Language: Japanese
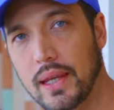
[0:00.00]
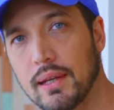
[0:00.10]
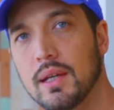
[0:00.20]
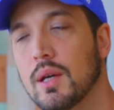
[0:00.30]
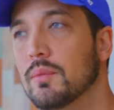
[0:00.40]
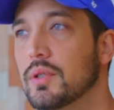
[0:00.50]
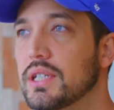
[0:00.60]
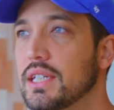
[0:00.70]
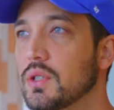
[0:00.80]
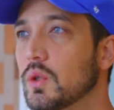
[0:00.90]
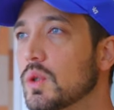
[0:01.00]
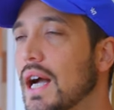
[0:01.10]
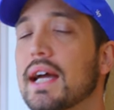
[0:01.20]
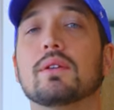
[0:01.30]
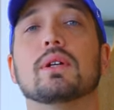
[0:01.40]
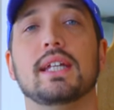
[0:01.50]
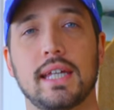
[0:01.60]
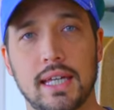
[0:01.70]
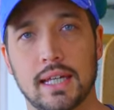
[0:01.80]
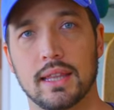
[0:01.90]
ね、もし仕事帰る時
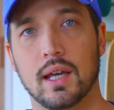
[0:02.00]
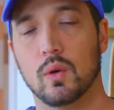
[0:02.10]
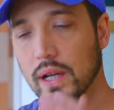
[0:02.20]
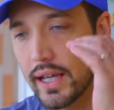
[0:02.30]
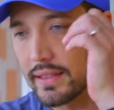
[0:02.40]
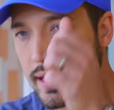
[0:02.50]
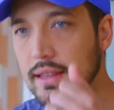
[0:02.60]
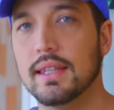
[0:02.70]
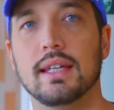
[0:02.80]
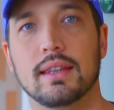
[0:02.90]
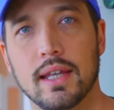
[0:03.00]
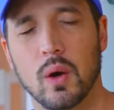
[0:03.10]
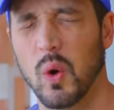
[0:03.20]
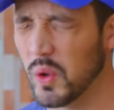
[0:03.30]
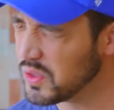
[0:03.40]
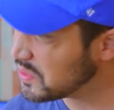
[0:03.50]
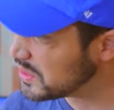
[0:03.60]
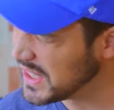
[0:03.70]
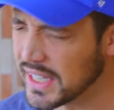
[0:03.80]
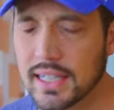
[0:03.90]
に、ね、これやってって言って本
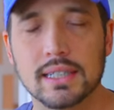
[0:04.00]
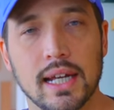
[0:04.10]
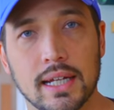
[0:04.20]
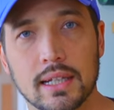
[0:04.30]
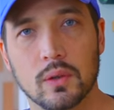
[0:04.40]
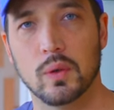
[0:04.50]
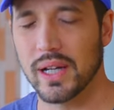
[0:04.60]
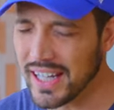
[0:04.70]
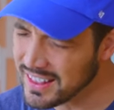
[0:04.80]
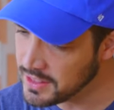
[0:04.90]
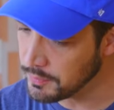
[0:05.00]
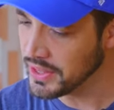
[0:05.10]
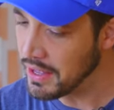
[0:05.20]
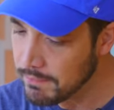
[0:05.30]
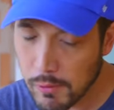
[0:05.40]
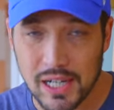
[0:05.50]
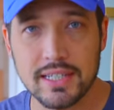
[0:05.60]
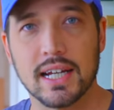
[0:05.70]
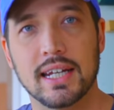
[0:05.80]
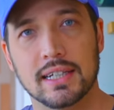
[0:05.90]
当にやりたくない、でこれやっても何も
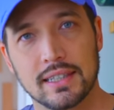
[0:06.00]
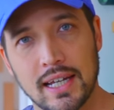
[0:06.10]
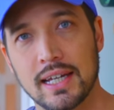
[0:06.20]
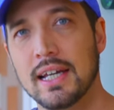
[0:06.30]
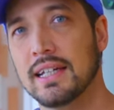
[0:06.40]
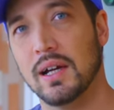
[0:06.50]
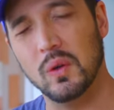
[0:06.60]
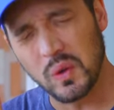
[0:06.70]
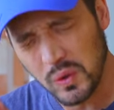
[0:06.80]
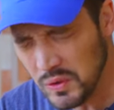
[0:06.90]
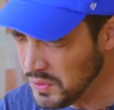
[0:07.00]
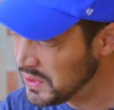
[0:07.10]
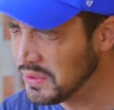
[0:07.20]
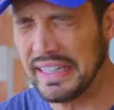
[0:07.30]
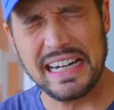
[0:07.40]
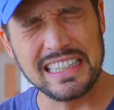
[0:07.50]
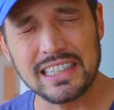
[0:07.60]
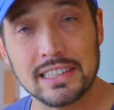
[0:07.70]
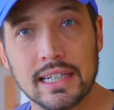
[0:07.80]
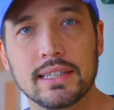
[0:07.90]
価値がなくて、いや本当にこれやり
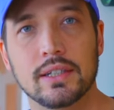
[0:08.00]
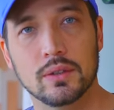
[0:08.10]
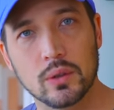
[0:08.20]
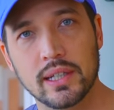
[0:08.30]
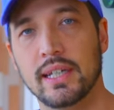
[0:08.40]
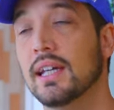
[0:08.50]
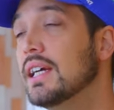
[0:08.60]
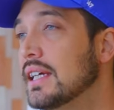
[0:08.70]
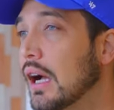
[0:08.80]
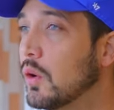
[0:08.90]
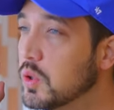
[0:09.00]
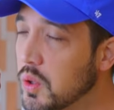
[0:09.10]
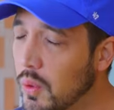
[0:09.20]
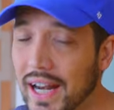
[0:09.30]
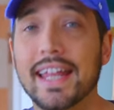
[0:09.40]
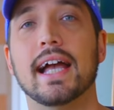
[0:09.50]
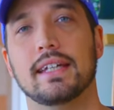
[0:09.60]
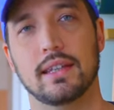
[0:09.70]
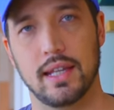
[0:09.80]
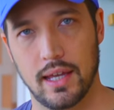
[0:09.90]
たくないっていう時に、いや断れな
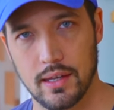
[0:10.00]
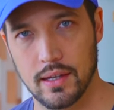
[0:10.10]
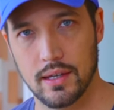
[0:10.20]
いって、